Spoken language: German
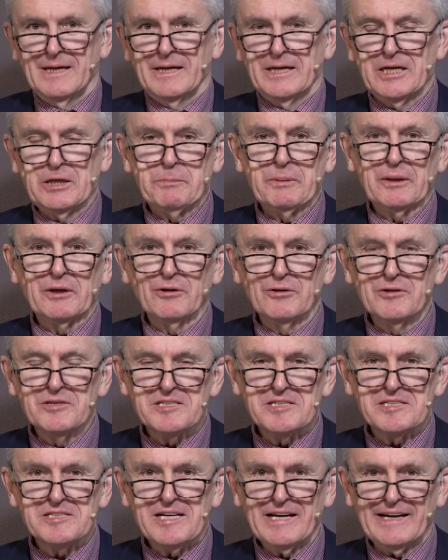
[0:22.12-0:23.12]
Ich
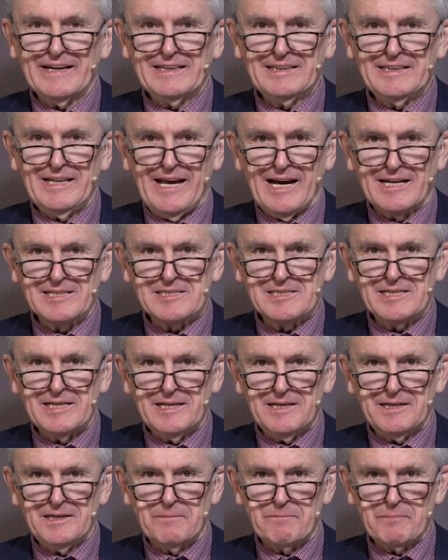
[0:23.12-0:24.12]
begrüße Sie recht
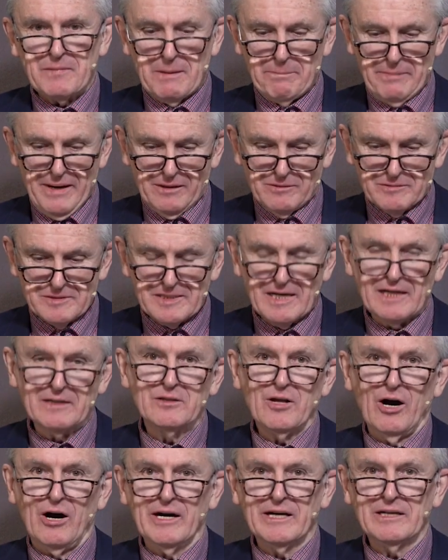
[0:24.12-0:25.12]
herzlich bei unserer
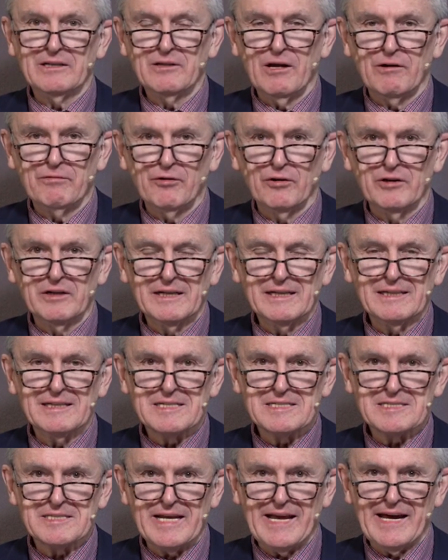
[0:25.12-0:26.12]
neuen Folge
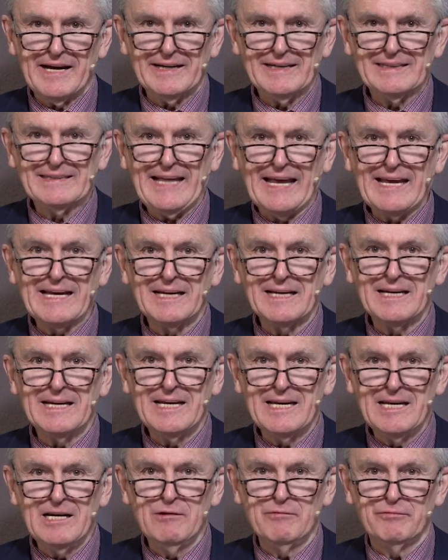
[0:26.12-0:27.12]
der Serie Denken
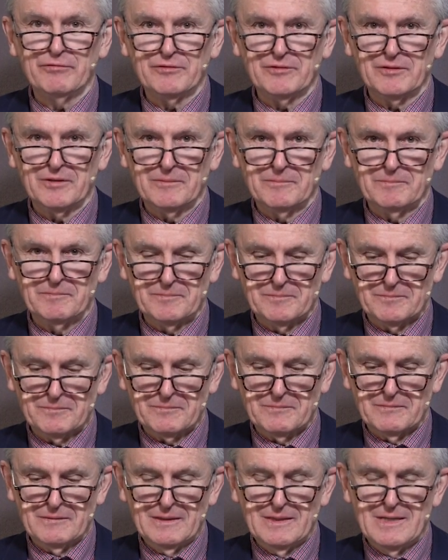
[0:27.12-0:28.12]
hilft.
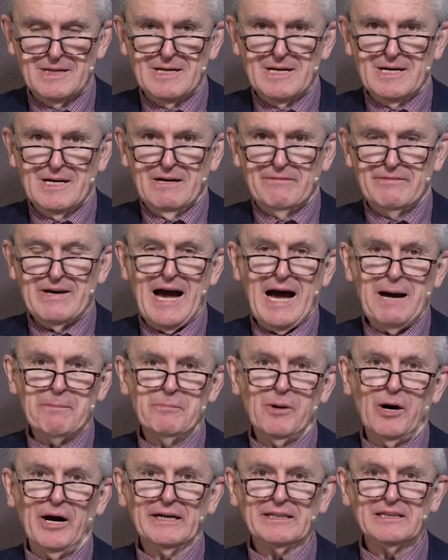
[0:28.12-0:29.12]
Wir
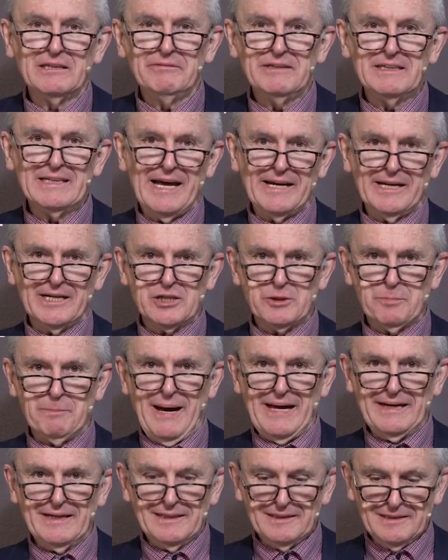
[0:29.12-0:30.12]
haben heute wieder einen
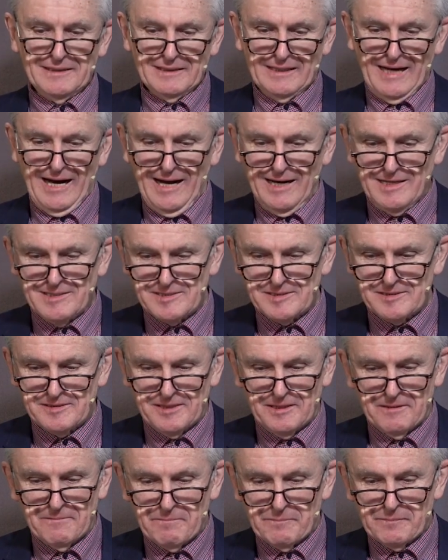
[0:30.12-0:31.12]
spannenden
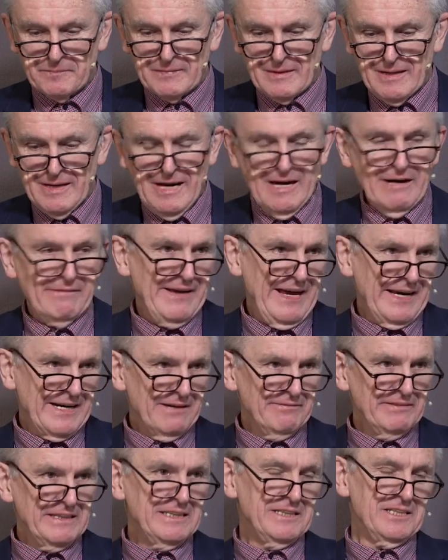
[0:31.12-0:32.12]
Gast,
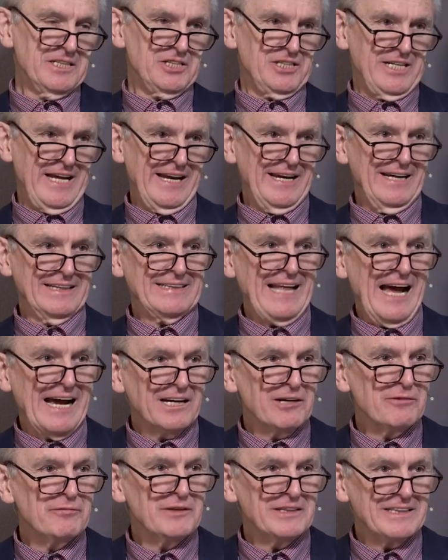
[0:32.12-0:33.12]
Werner Wintersteiner.
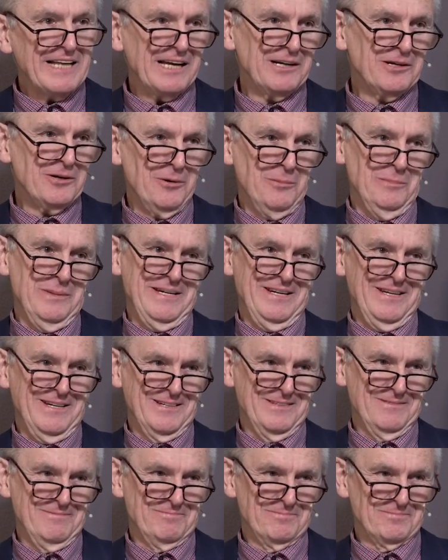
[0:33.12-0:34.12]
Danke für dein Kommen.
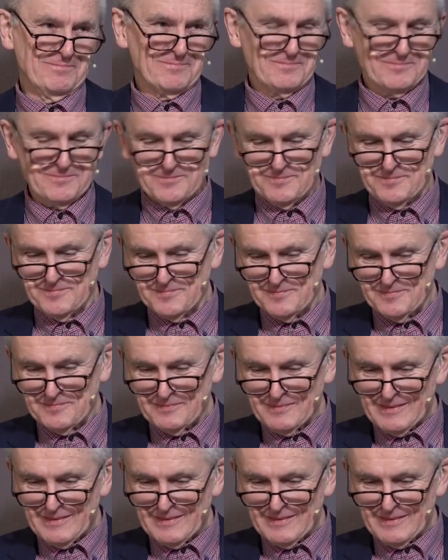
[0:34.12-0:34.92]
Sehr gerne.